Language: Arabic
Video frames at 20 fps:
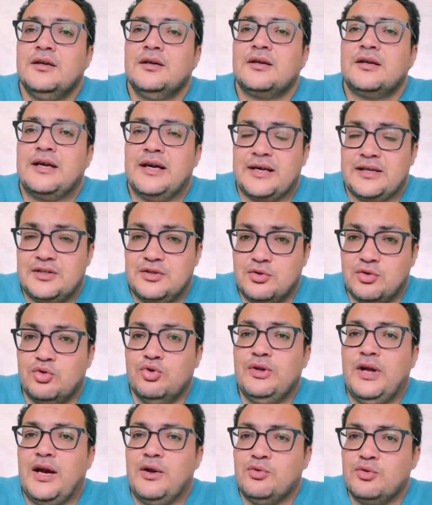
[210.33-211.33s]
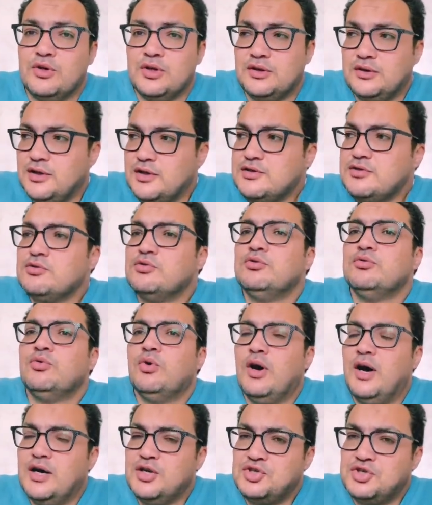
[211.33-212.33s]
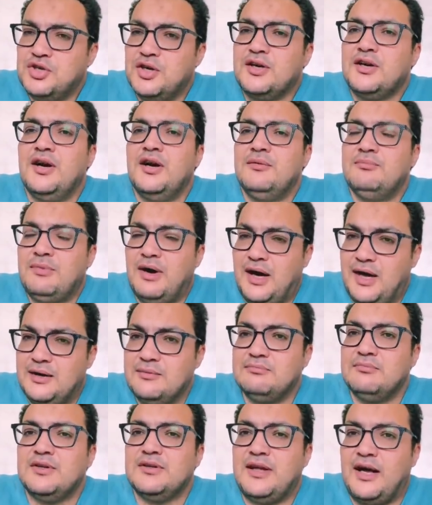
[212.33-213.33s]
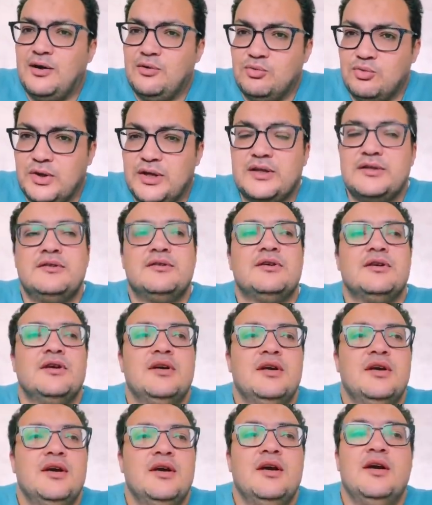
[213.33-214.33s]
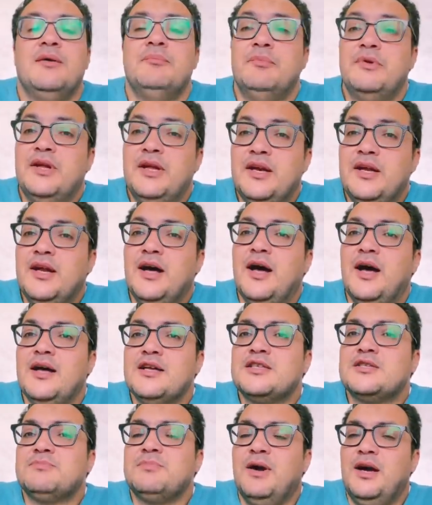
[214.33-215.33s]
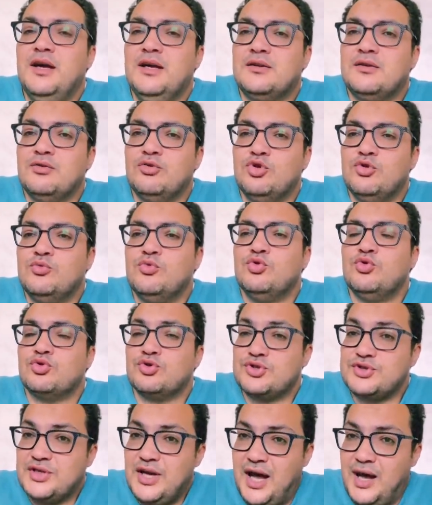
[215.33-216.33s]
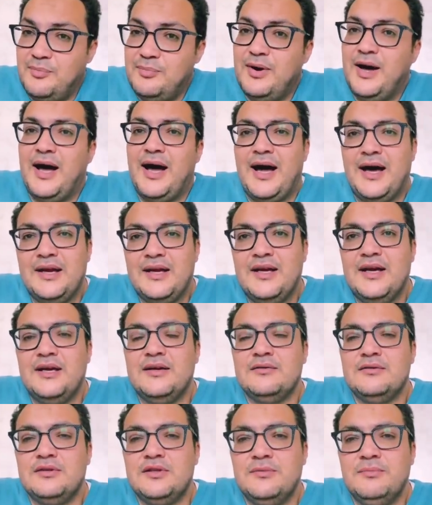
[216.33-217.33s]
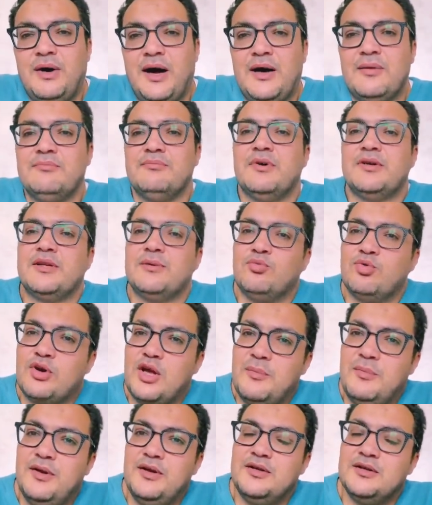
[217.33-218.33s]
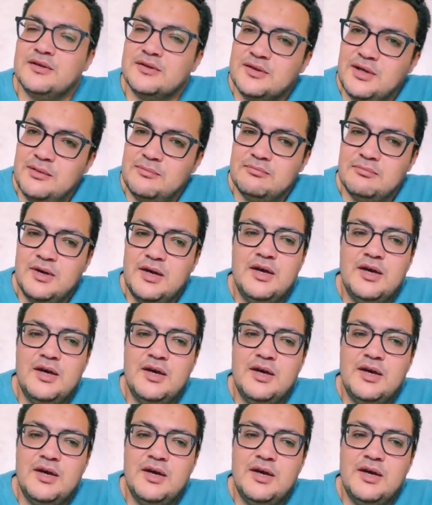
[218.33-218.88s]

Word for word: كارتيرون على وجهه نظره واشرك محمد عواد من هنا اصبحت الامور صعبه على ان محمد ابو جبل ينضم